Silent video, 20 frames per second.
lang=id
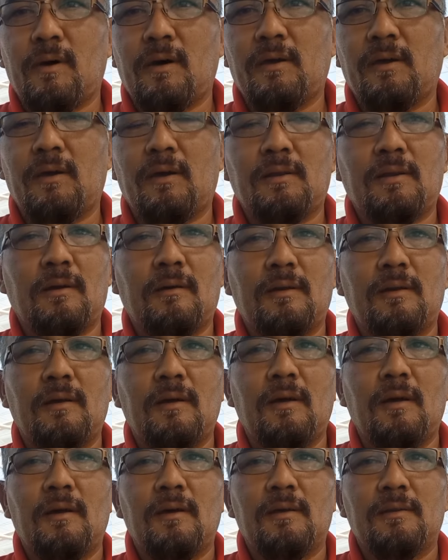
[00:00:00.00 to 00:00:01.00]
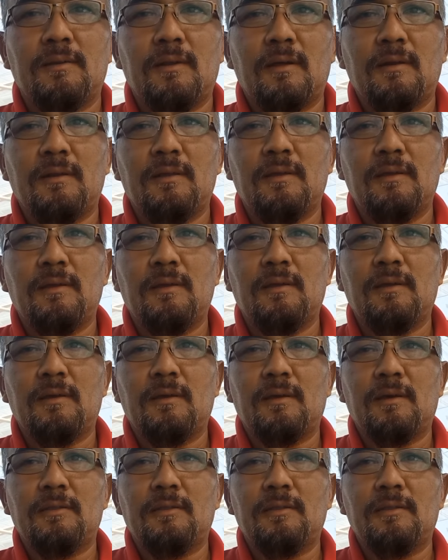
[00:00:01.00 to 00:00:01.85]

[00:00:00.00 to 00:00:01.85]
membaikkan kan Dari